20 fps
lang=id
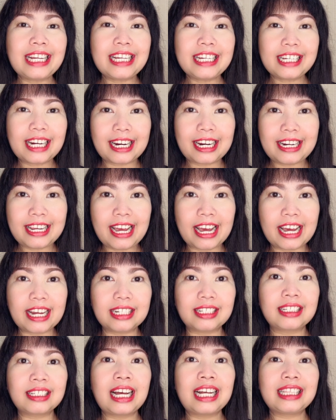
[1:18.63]

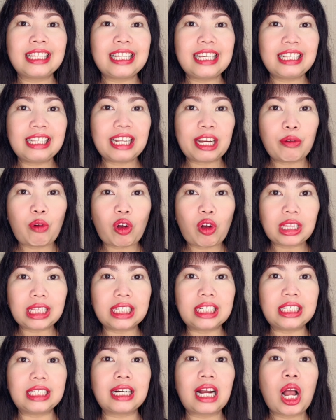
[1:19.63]
ingredients tea tree
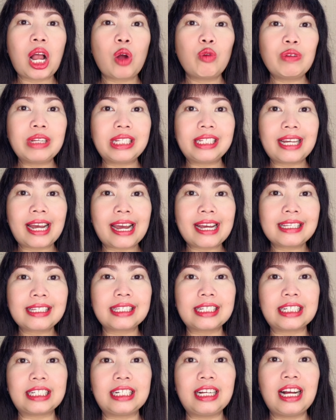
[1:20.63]
water, witch
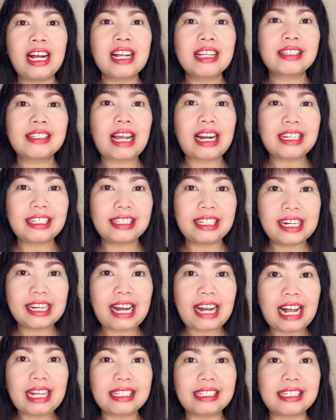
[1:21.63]
hazel, salicylic
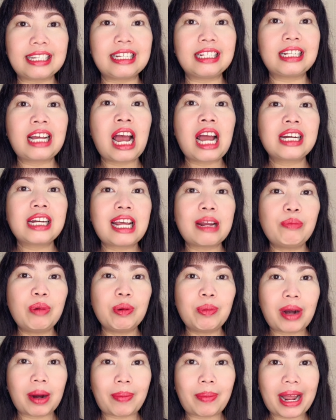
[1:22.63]
acid, dan
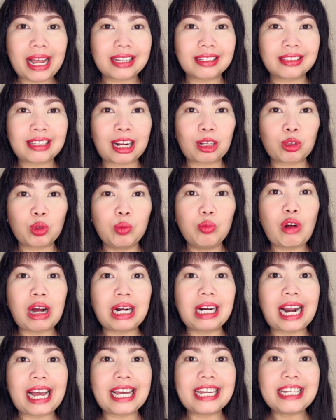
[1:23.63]
beberapa ekstrak
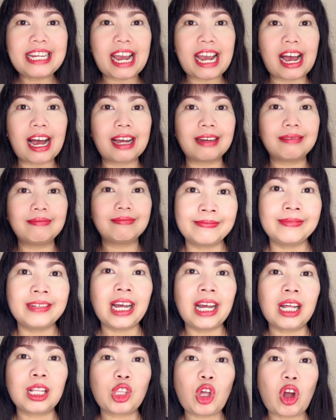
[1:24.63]
tumbuhan lainnya.
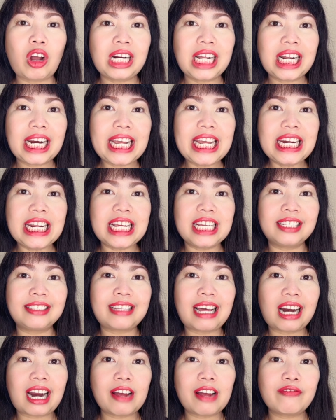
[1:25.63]
Toner ini
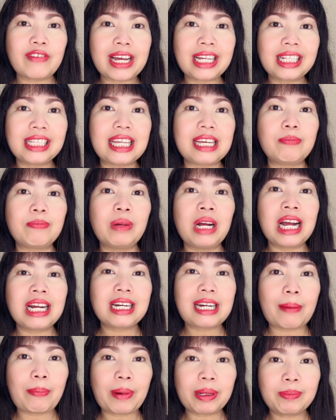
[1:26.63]
secara efektif
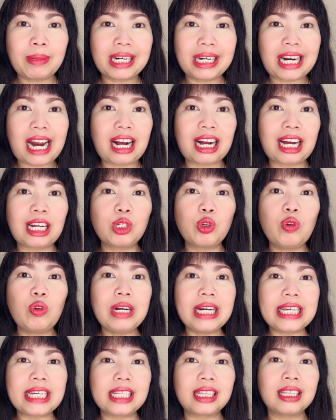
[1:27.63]
dapat menenangkan
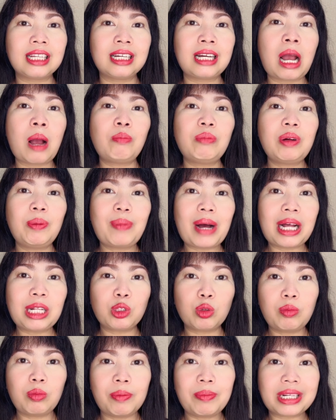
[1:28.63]
kulit,
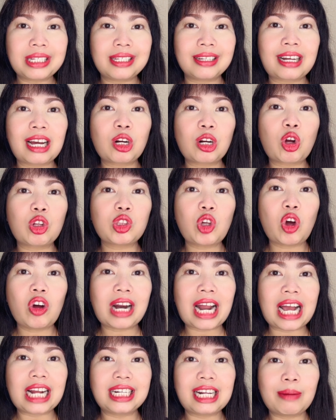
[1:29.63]
membantu membersihkan
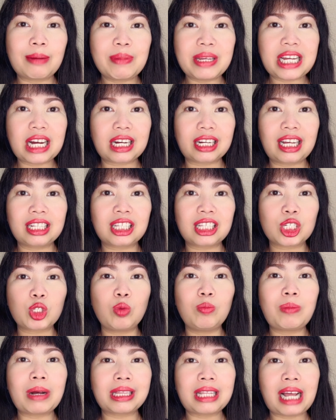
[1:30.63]
kotoran dan minyak yang
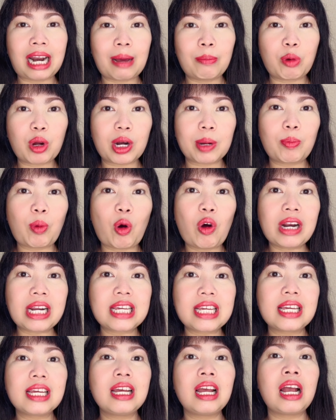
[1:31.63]
tersumbat dalam
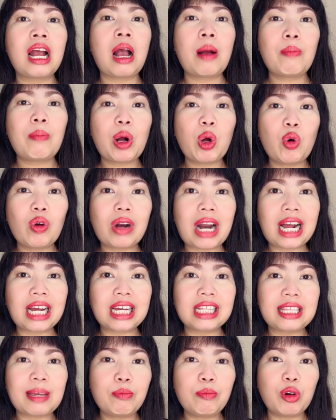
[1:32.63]
pori-pori, mengurangi
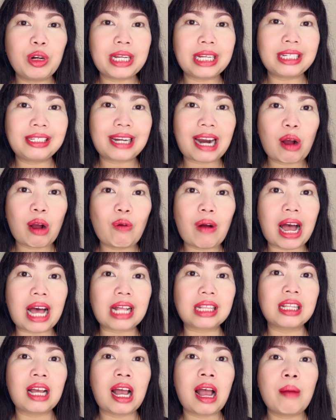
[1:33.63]
timbulnya
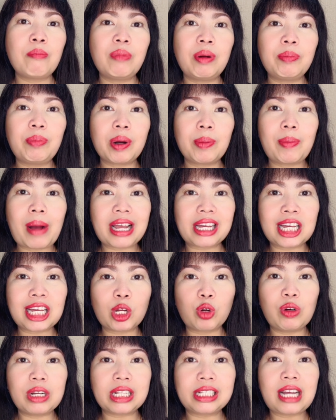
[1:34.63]
jerawat, memperbaiki
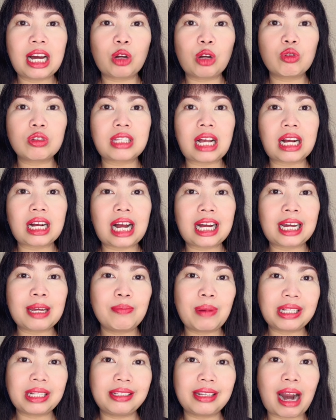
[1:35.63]
kulit yang rusak
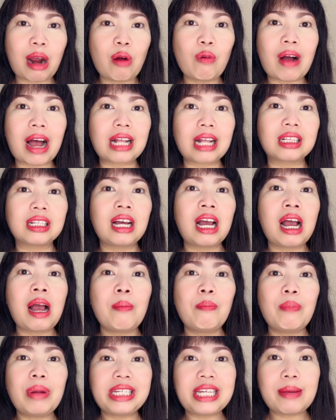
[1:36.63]
akibat jerawat,
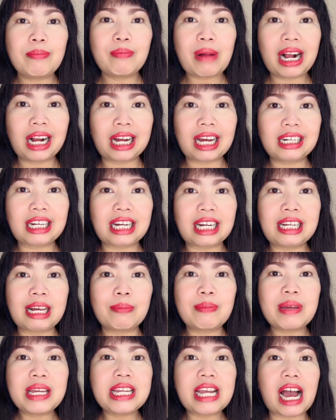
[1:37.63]
menyeimbangkan kadar
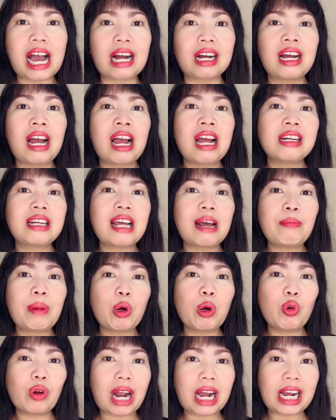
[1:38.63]
minyak, dan
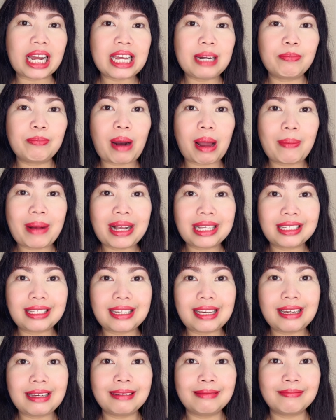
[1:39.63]
mengurangi
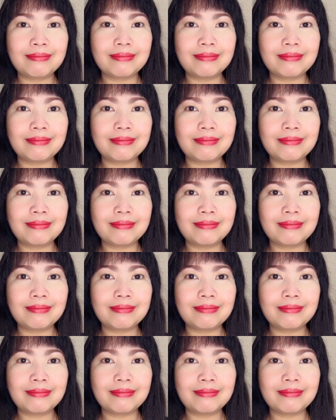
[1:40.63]
inflamasi.